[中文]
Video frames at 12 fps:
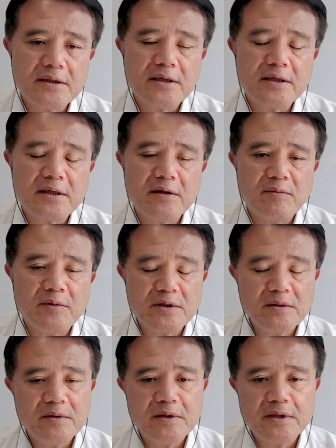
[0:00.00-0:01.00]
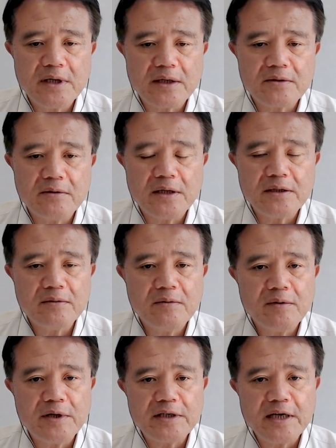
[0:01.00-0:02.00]
纸车这个，我们是不是想说，啊，是
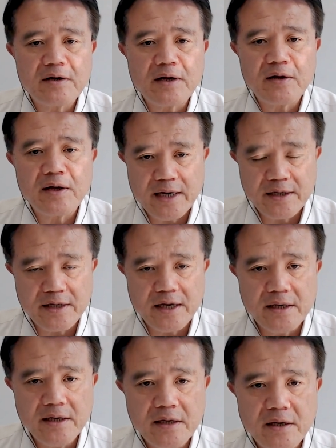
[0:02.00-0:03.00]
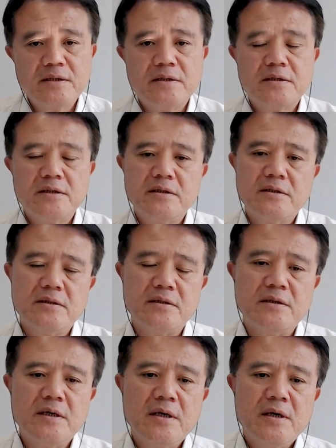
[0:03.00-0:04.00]
不是相关行业是
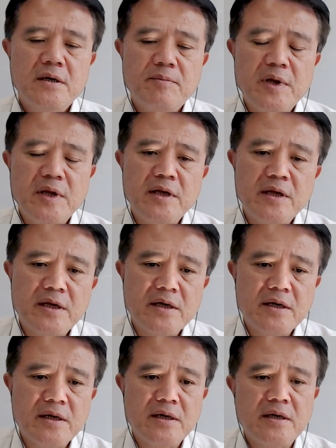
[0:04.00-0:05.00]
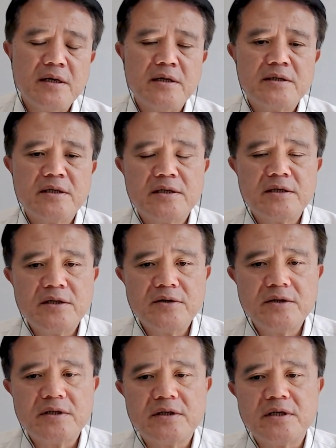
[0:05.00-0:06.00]
是？民营的垃圾清
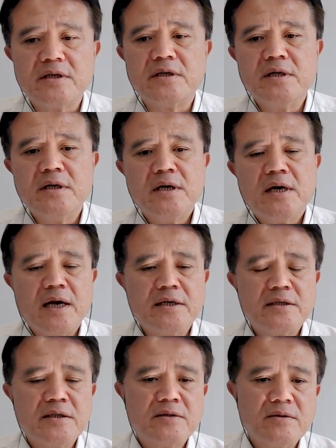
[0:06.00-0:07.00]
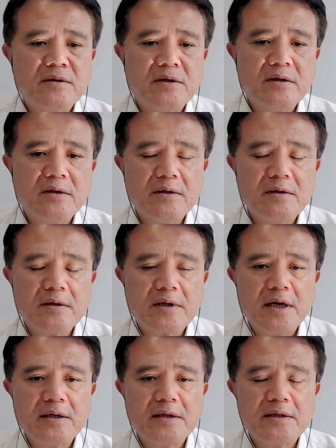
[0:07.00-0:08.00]
运者，还是说
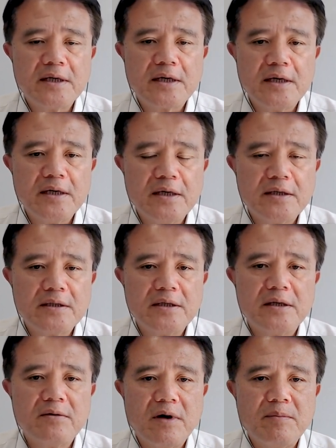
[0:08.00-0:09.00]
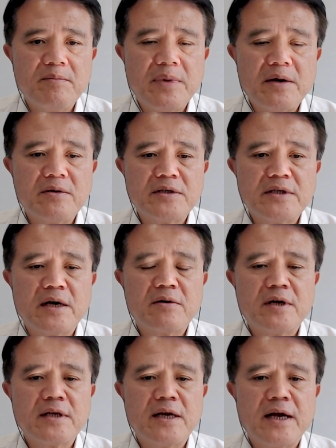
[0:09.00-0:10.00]
跟这个绿色环保有
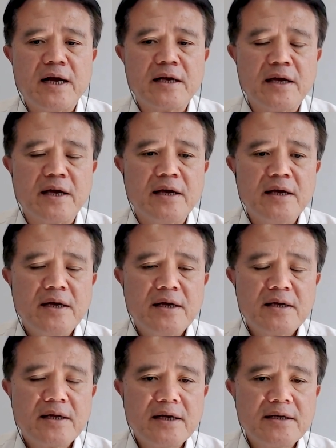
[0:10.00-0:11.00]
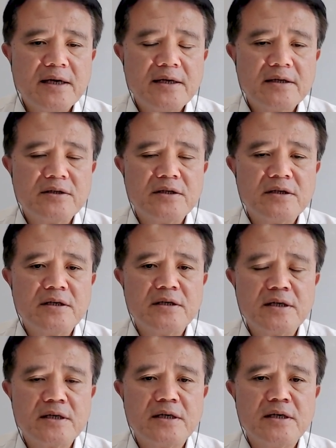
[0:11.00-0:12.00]
相关的行业，他才能取
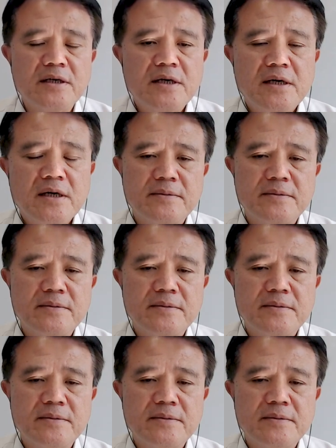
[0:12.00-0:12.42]
得这个？